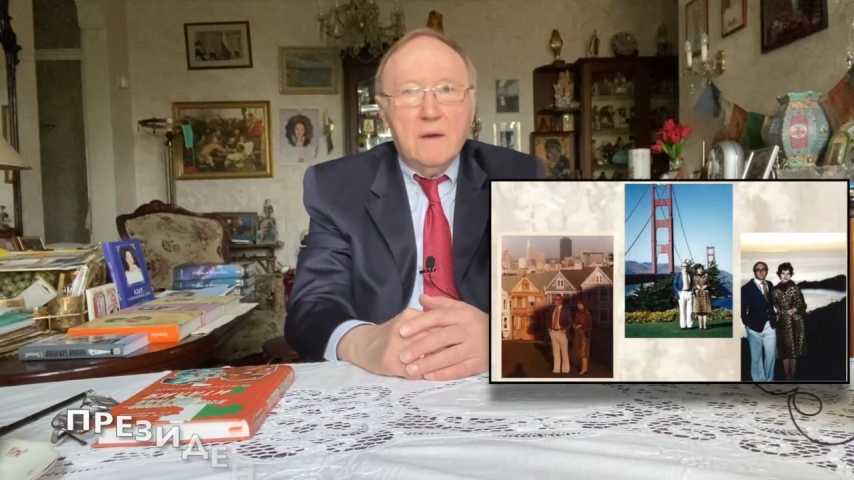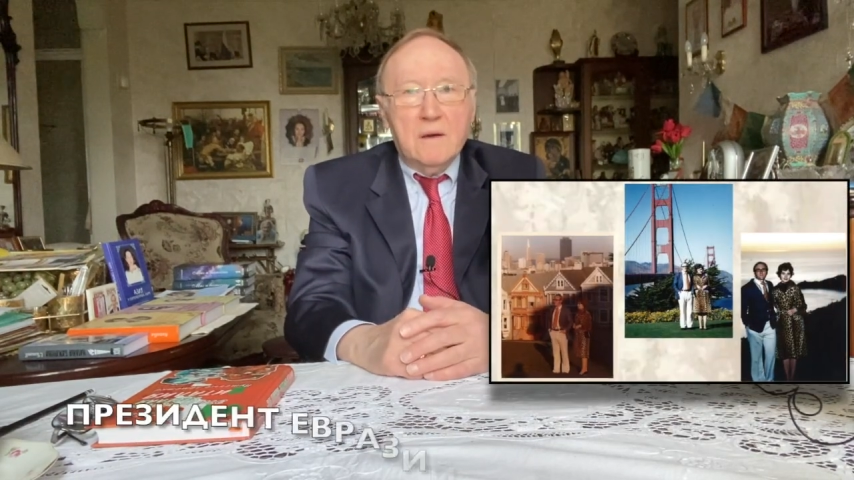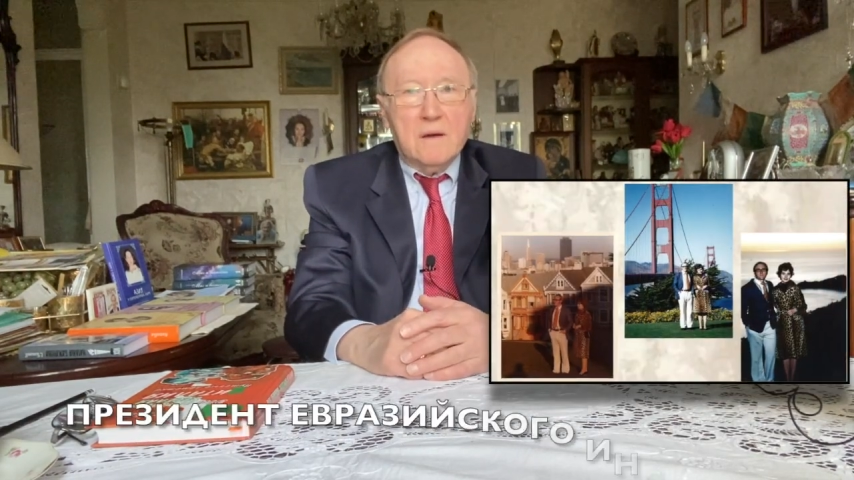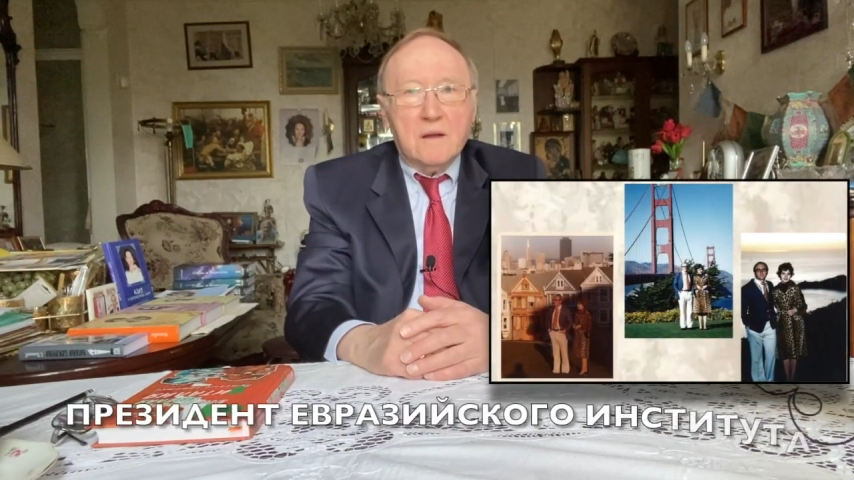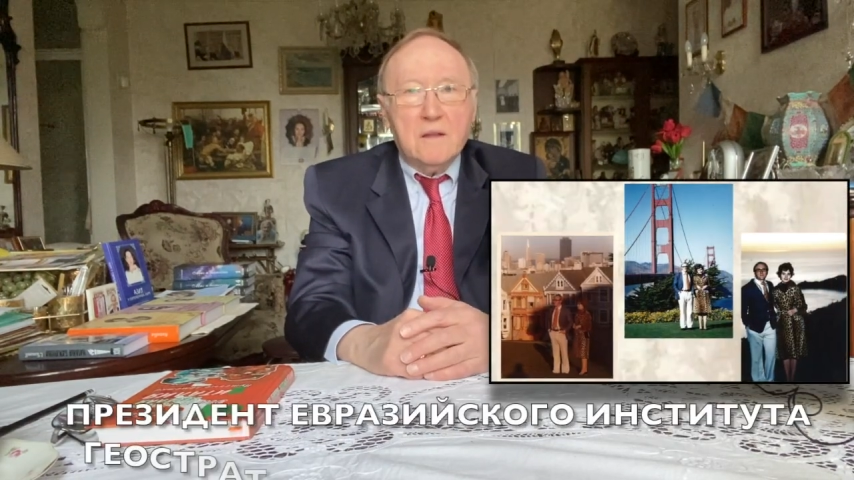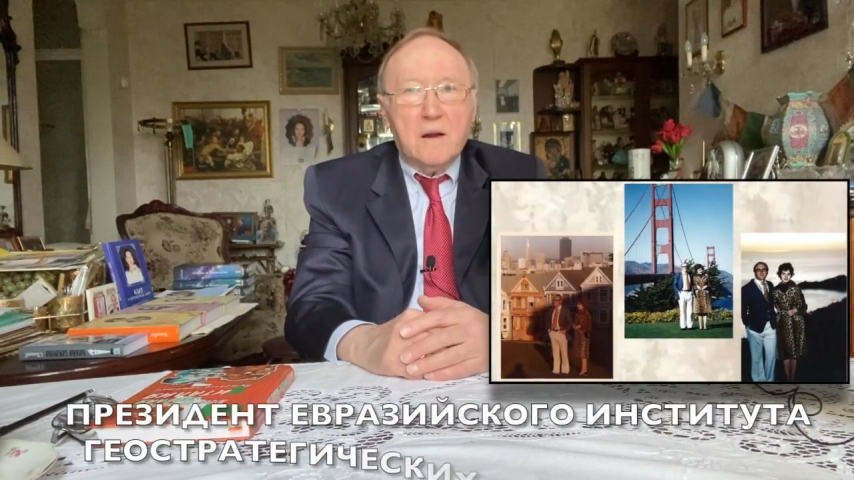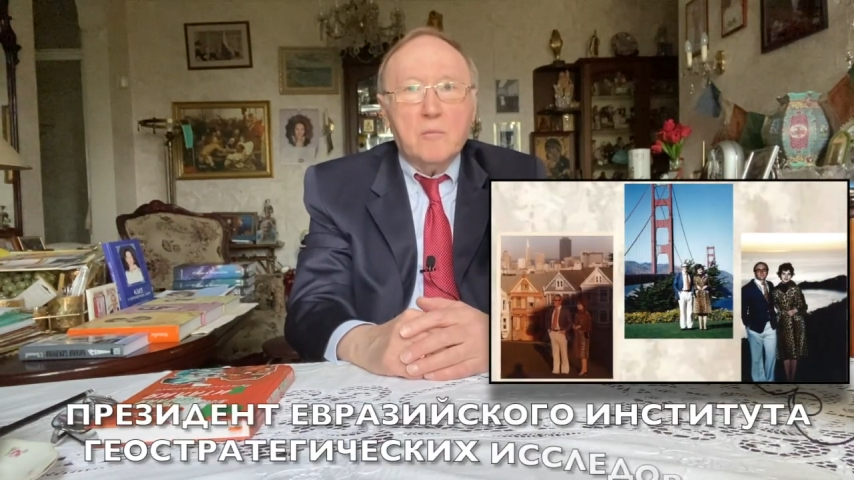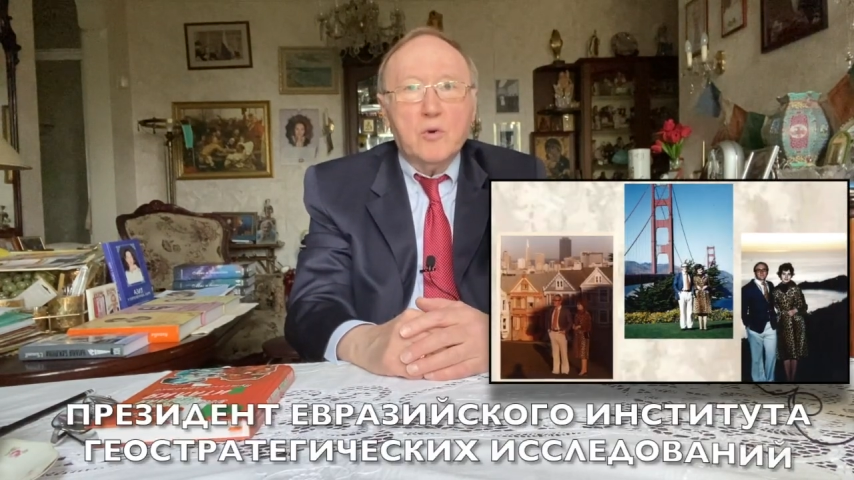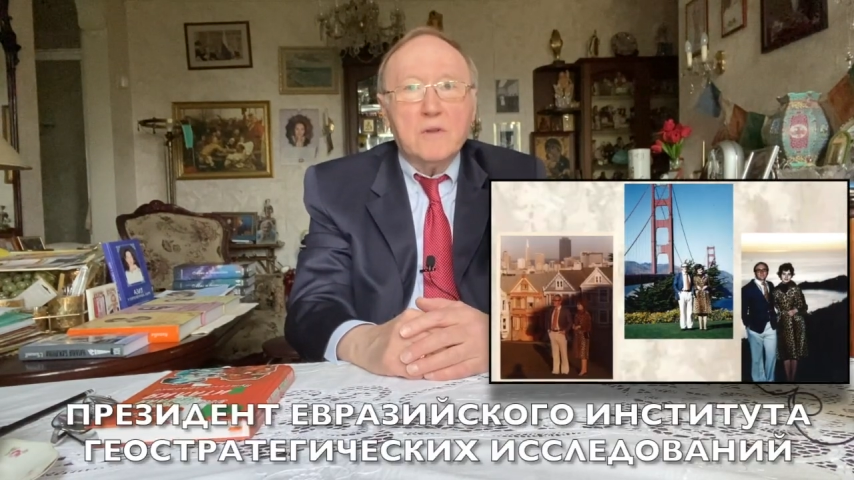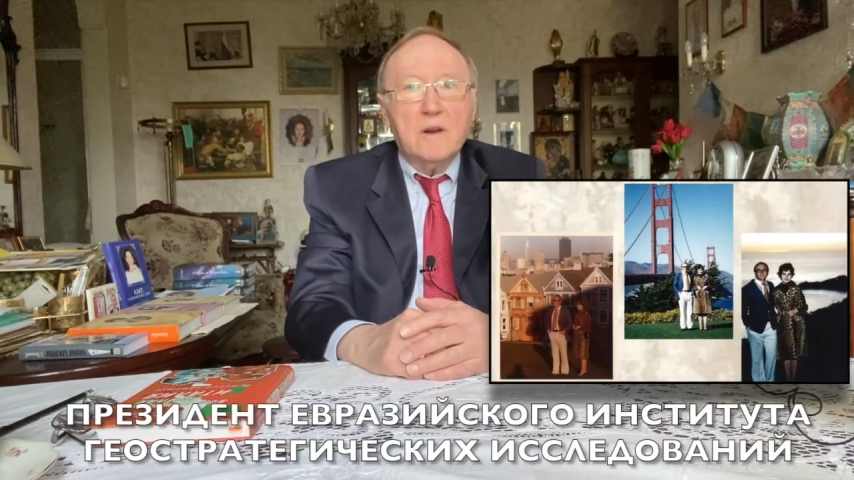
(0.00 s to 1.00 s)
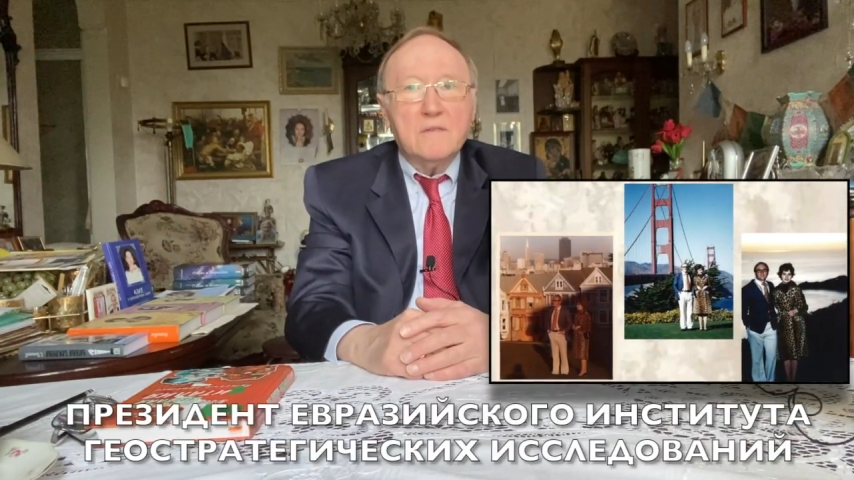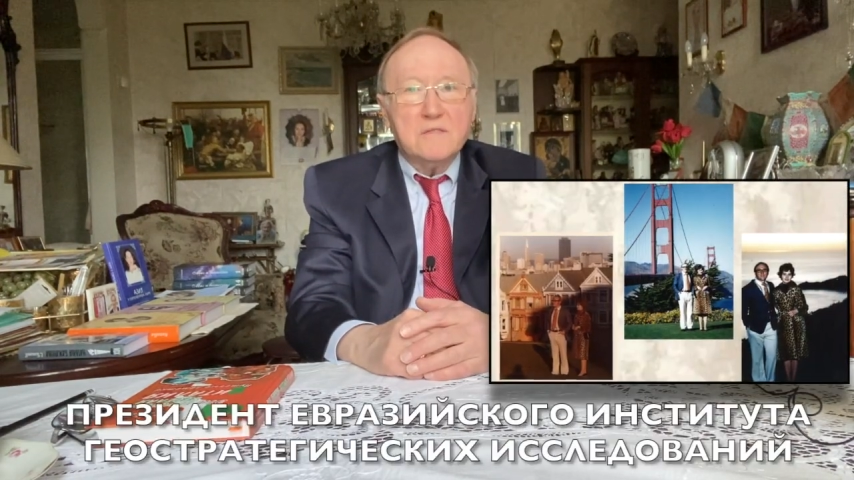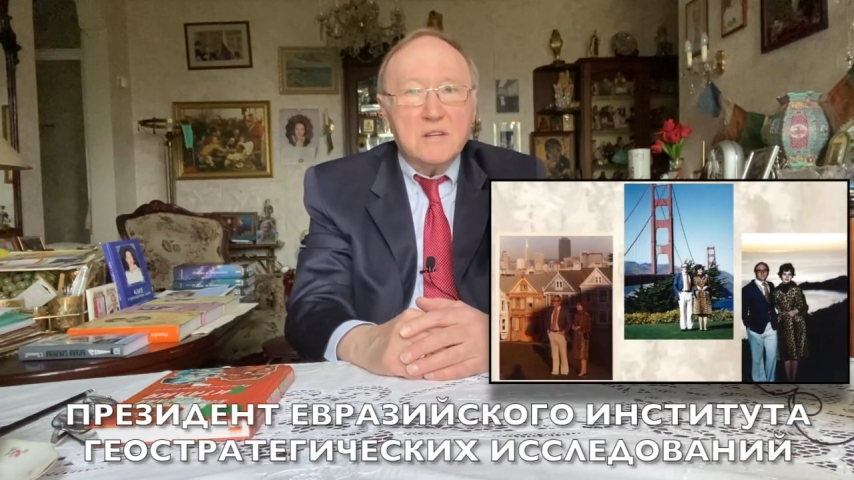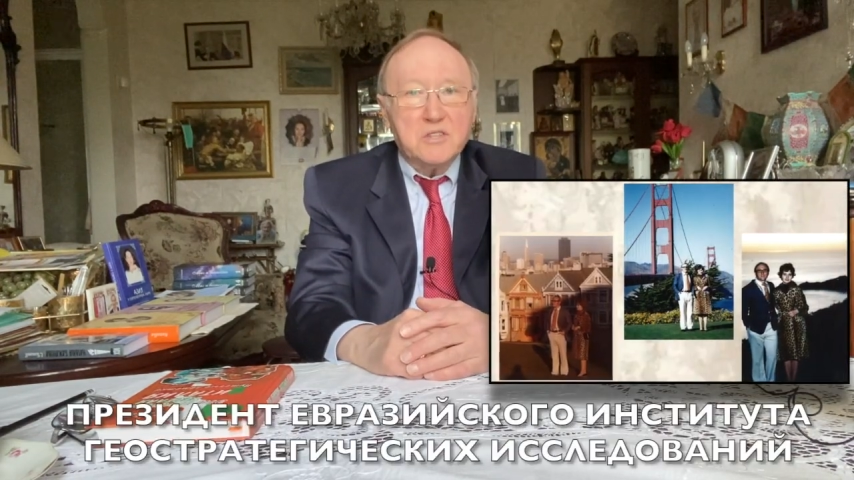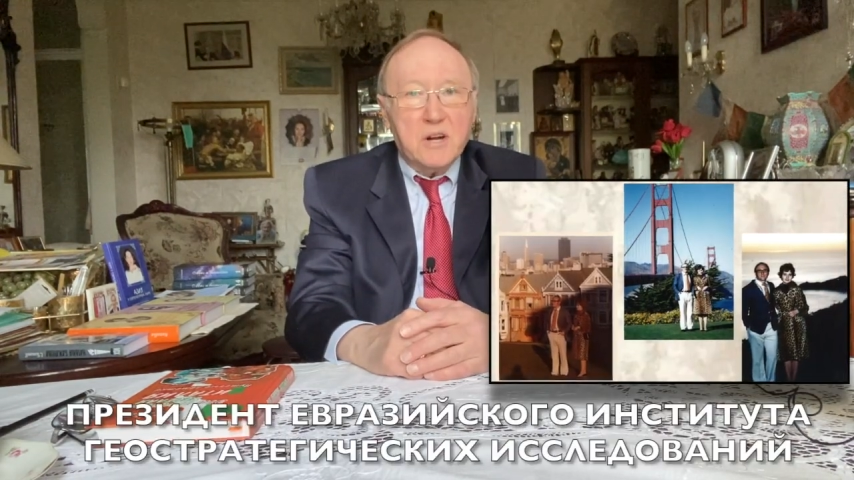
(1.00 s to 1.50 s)
когда работали в
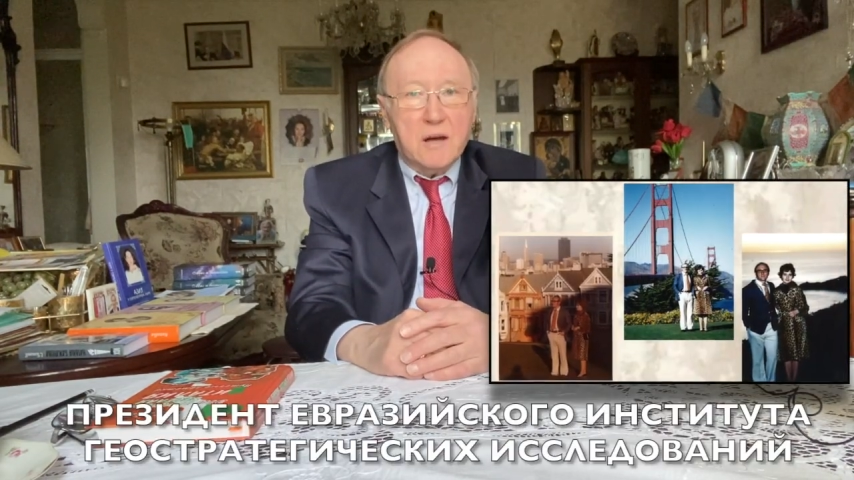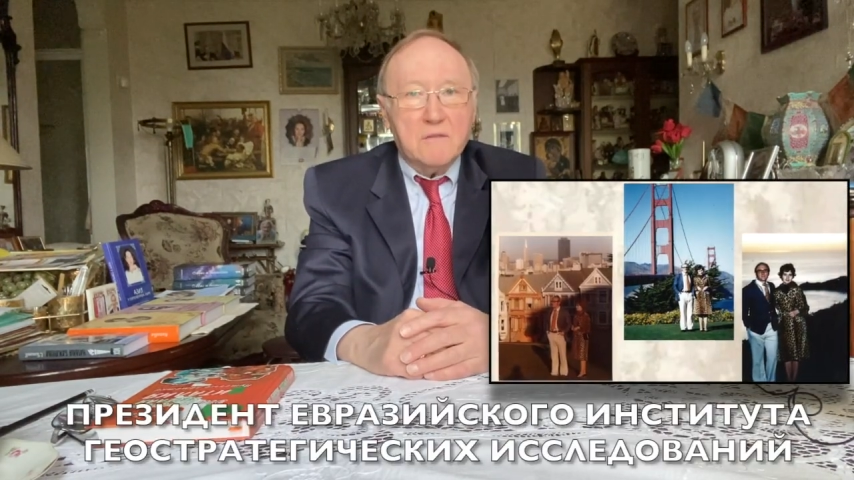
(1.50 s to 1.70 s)
США,